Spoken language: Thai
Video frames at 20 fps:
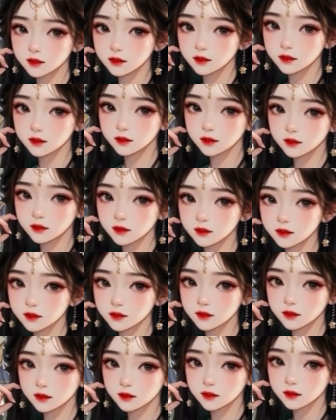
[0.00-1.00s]
เจ้าละพัน
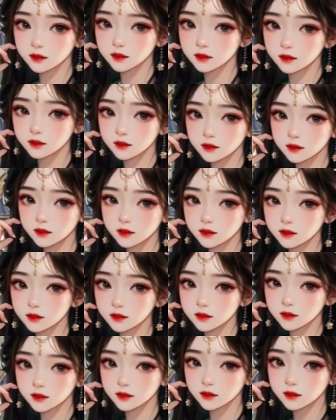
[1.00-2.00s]
ไปประมาณหนึ่ง
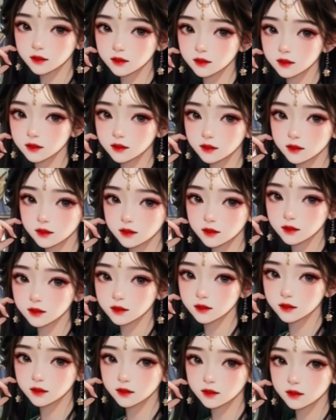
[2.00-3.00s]
ก้านทูบผ
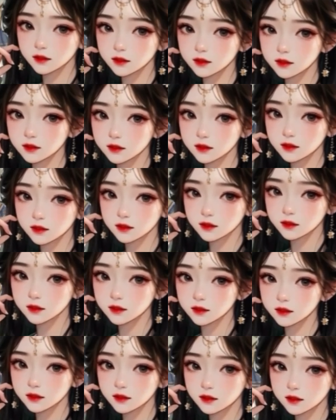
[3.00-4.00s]
ลชัดผู้นี้ก็ไม่
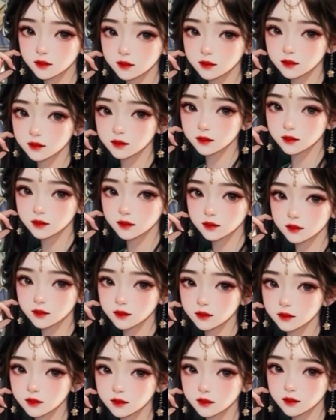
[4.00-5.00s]
สามารถก้าวไปข้างห
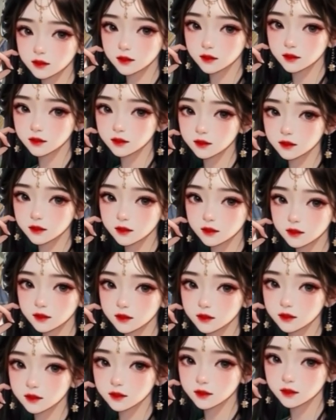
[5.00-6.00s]
น้าได้อีกแม้เพียง
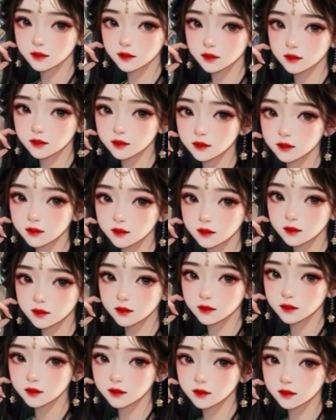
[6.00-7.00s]
ครึ่งก้าว
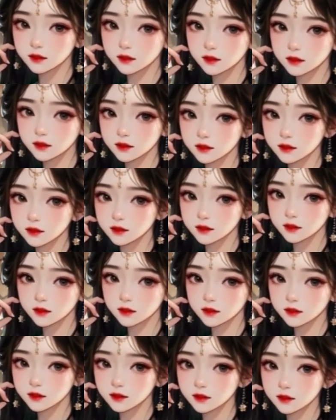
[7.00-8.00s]
ส่วนเก
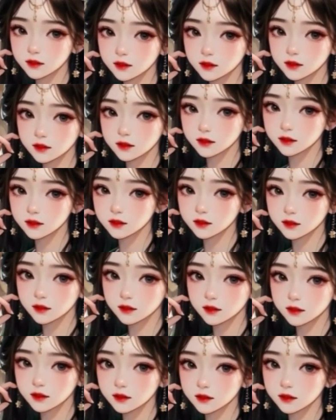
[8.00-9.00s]
ราะบนแขนทั้งสองข้างแบ